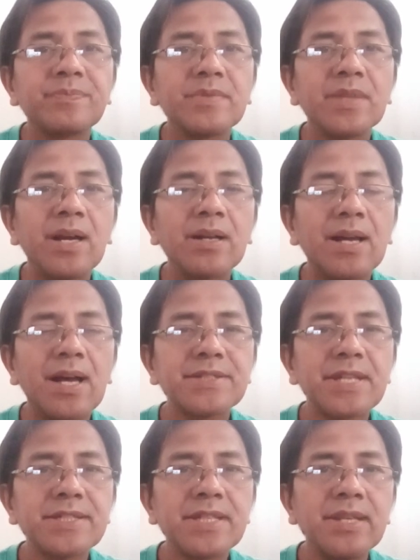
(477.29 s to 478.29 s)

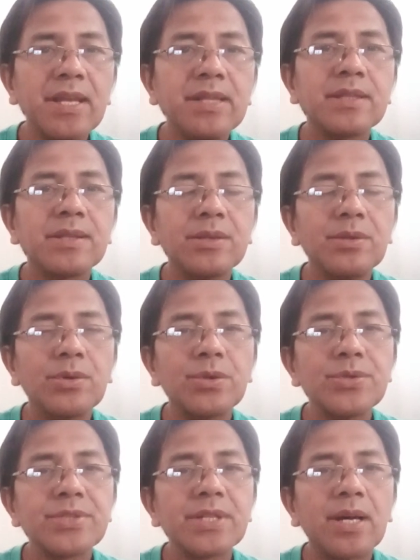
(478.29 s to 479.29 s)
nag-assassinate
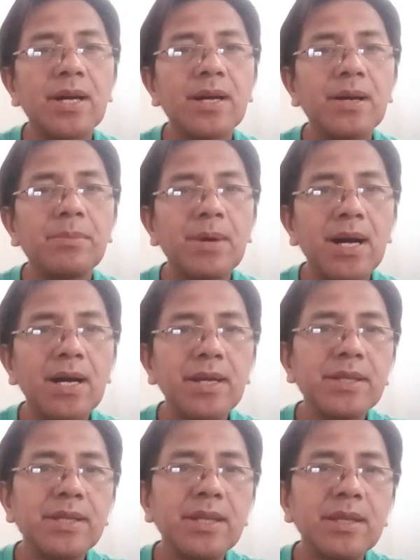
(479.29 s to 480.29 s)
doon sa
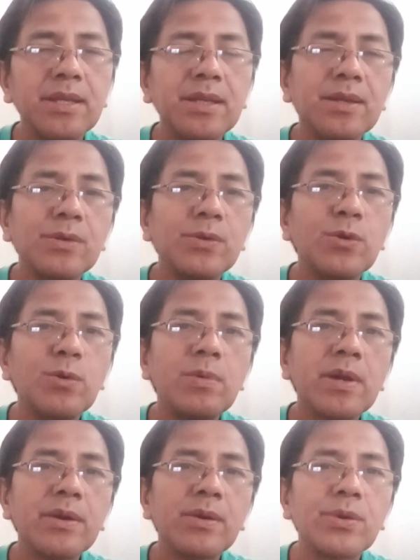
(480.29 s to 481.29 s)
bahay ni
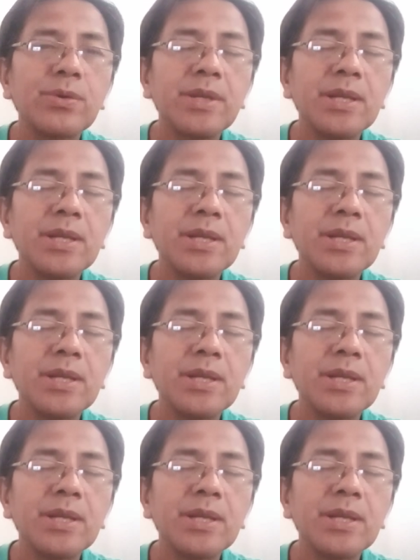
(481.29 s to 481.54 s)
Governor